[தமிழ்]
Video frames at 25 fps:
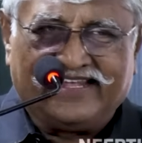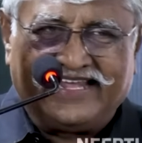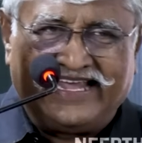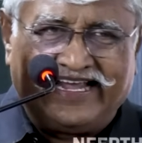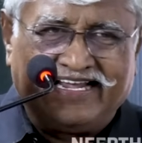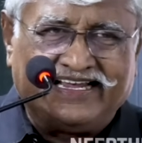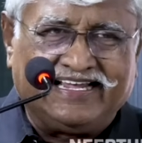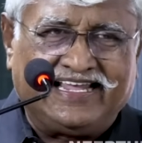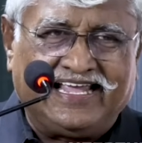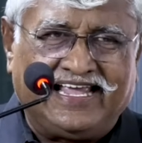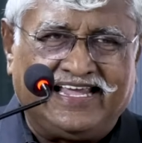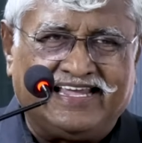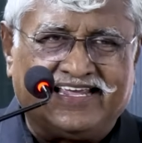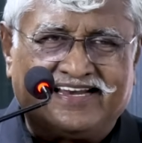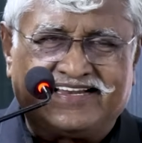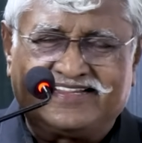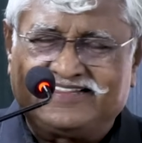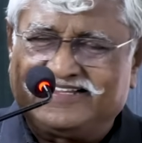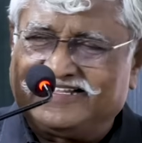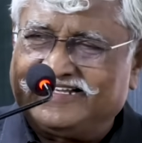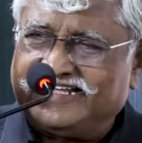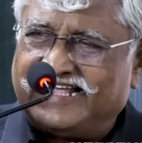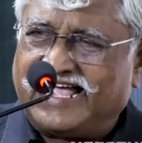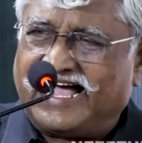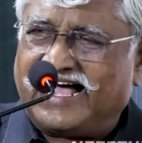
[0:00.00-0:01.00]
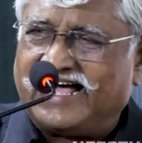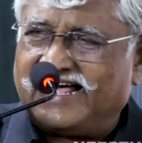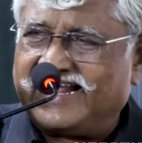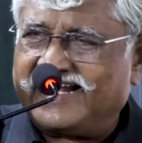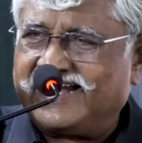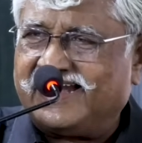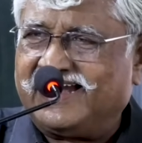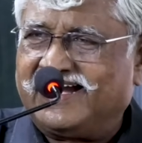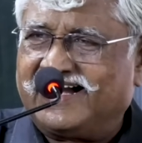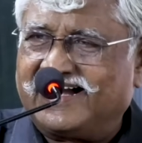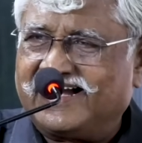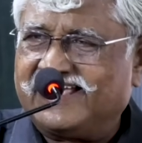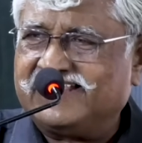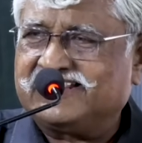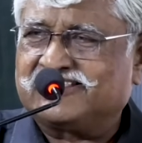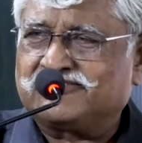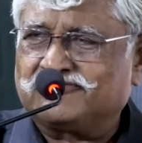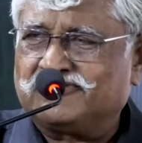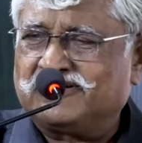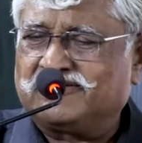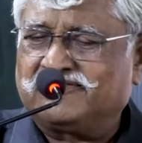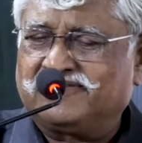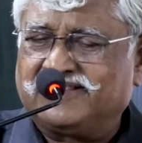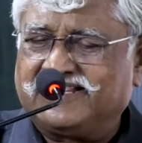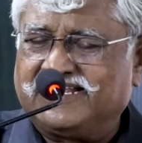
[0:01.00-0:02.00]
எங்கே இருந்து யாரை அழைத்து
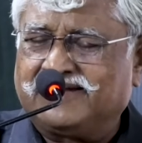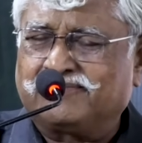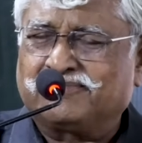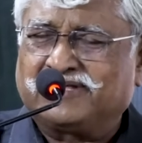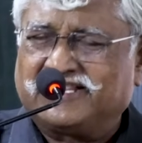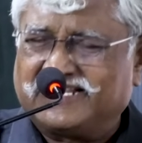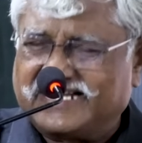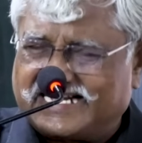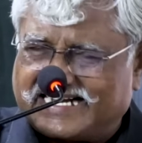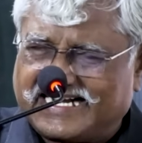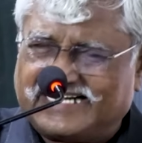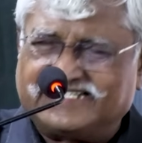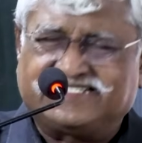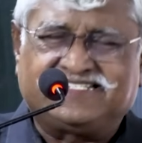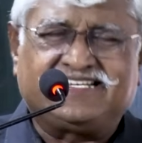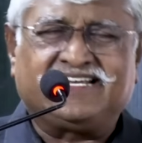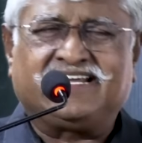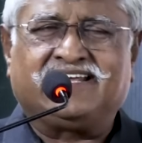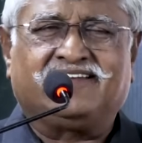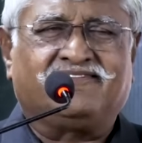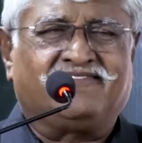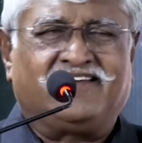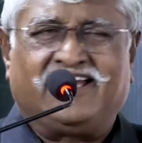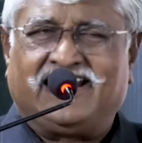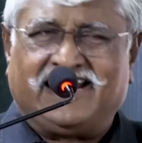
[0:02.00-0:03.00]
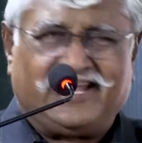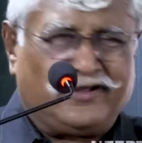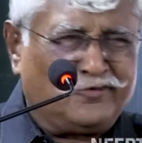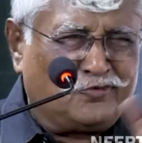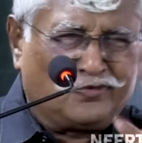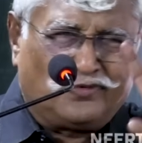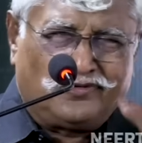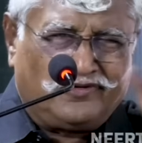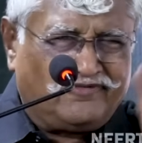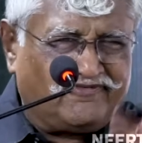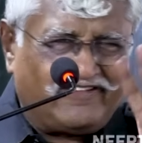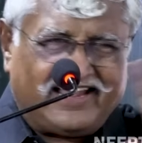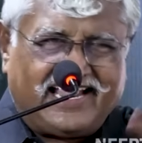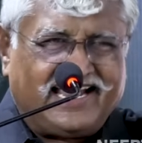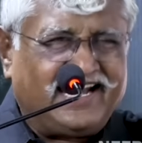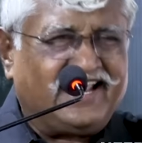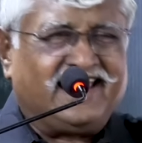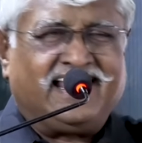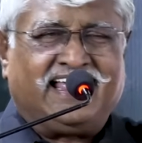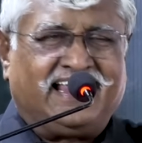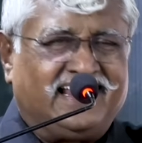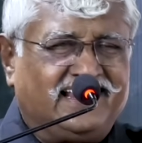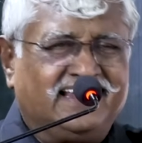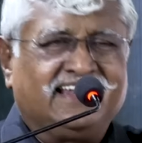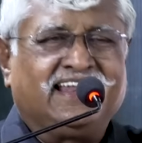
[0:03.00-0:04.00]
வருவது என்பது கட்சியின் வேலை உன் வேலை
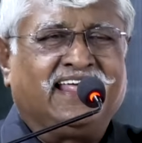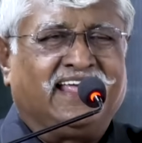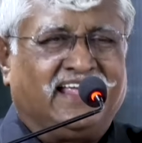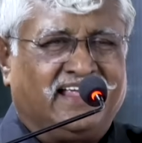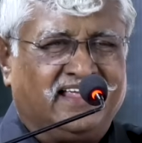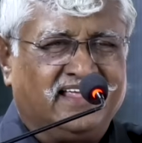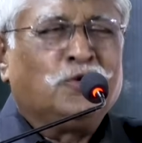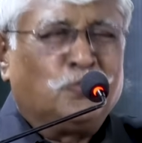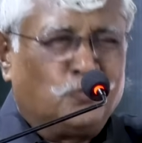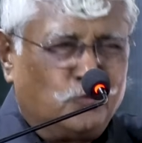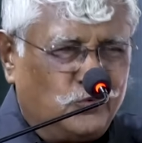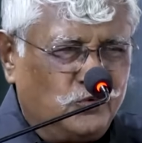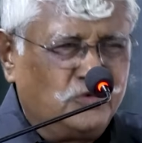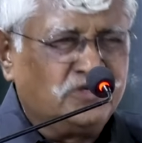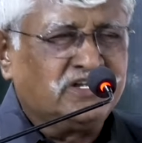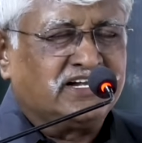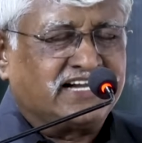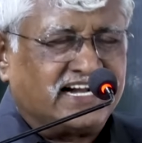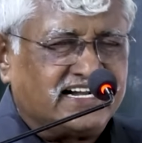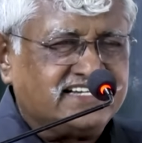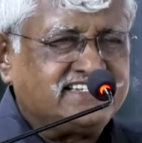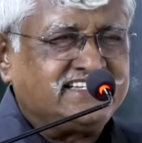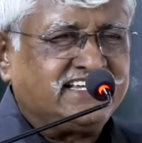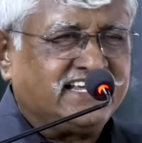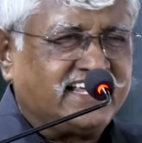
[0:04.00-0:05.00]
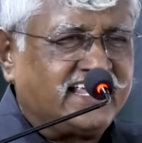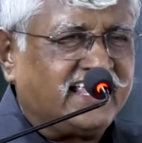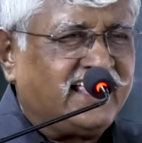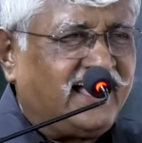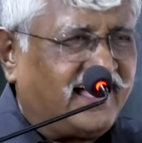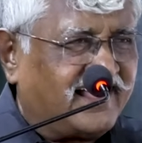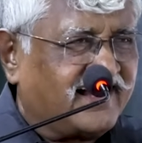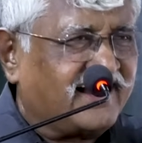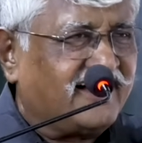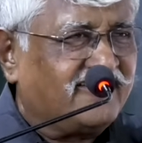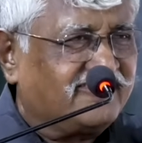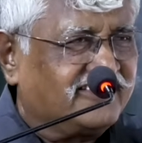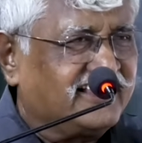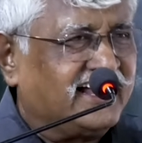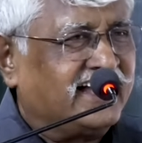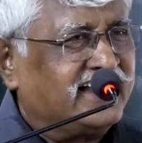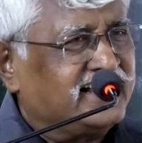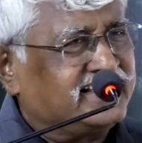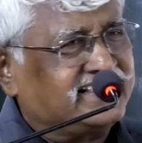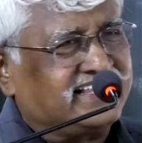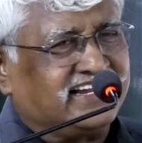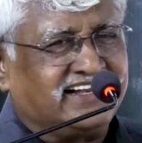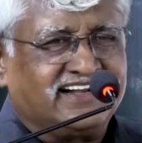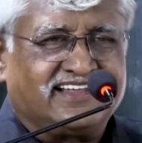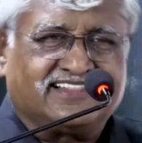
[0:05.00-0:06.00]
அல்ல உன் கட்சிக்கு யாராவது
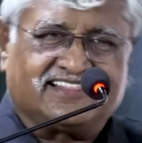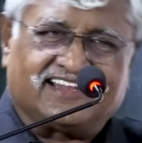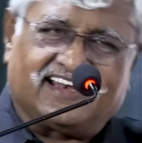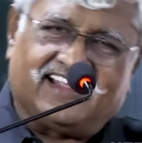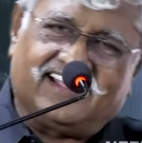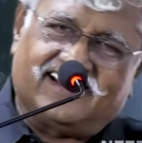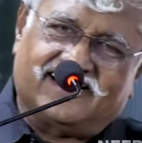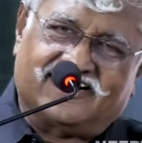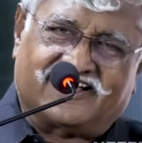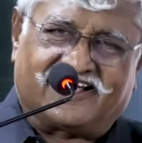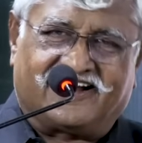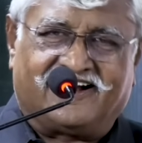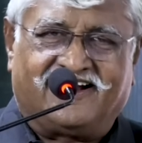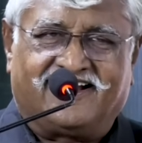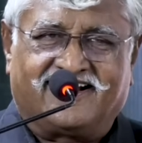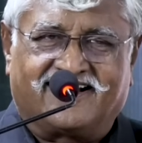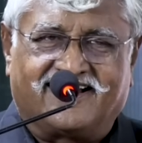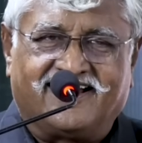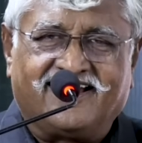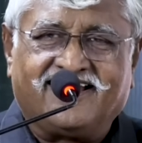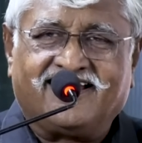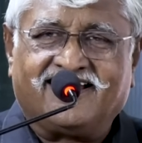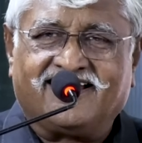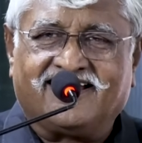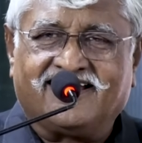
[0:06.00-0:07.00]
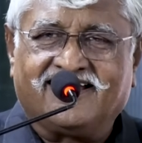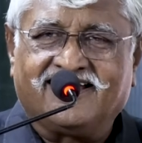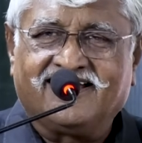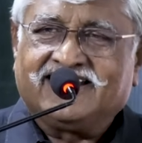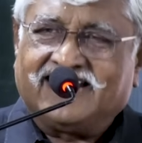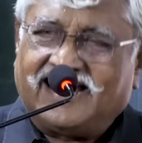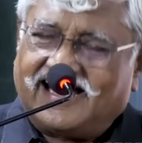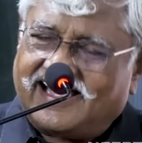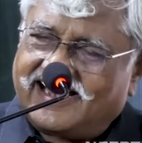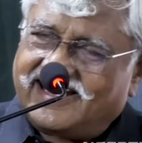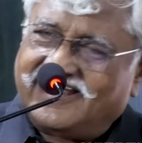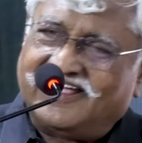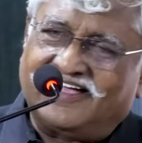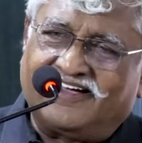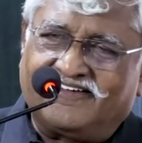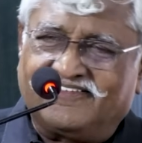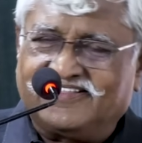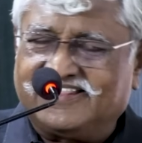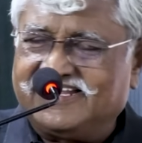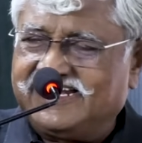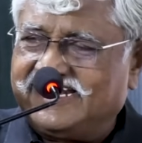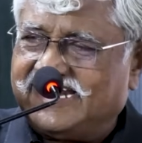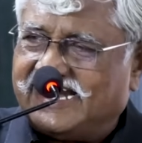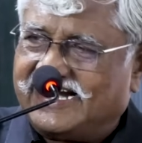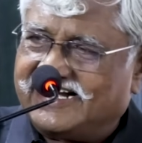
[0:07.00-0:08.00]
அடுத்த இடத்துல இருக்கிறானா
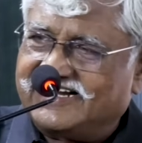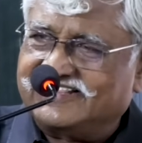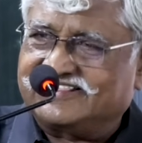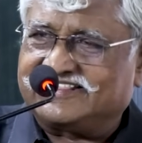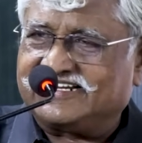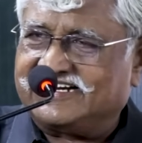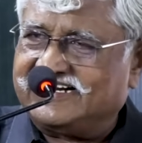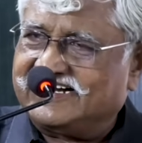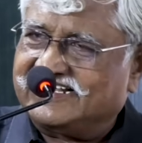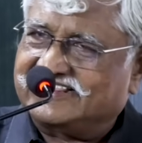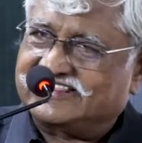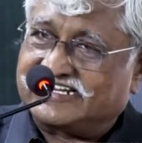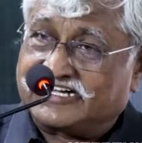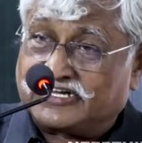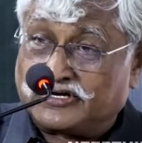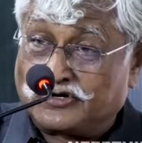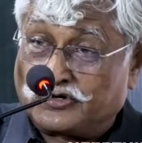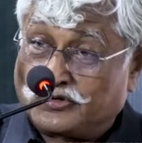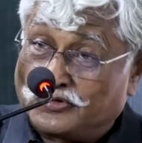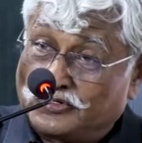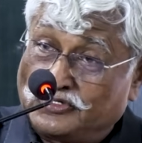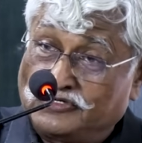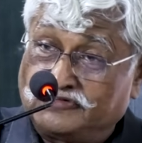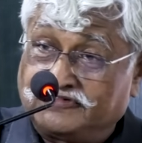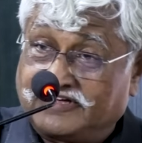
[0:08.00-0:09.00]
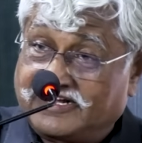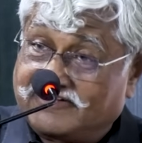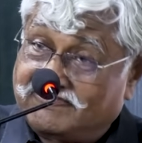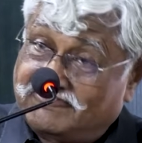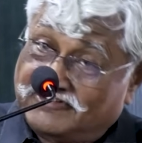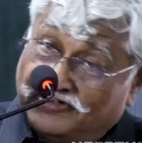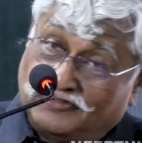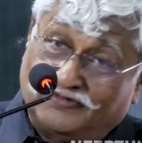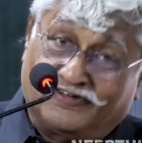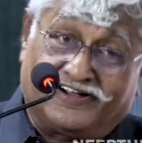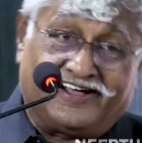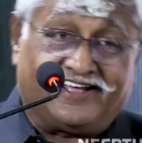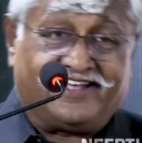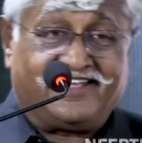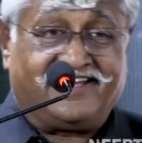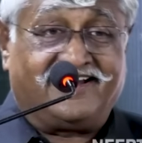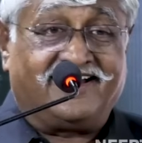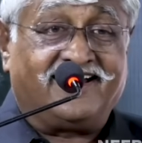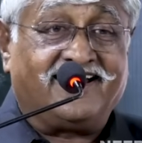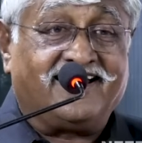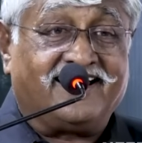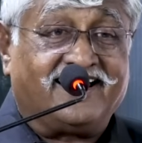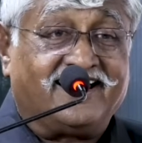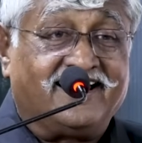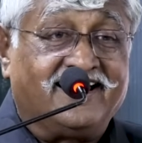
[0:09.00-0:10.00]
யாரையாவது நீ அடுத்த இடத்திற்கு கொண்டு வர விடுவாயா